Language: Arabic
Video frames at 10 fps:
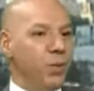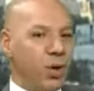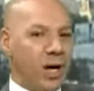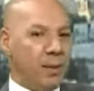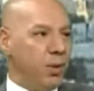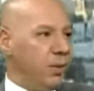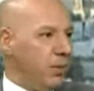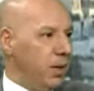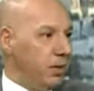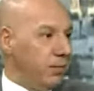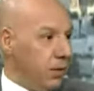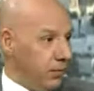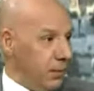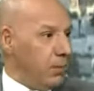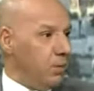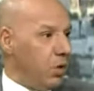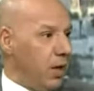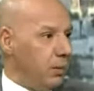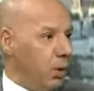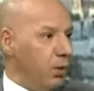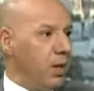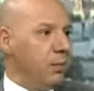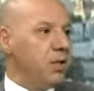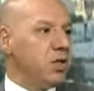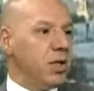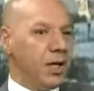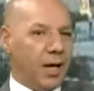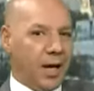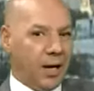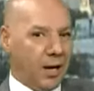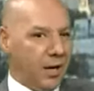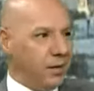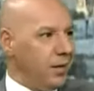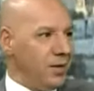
من اللي تخلقت الدنيا العلاقات هي تبادل المصالح نعم.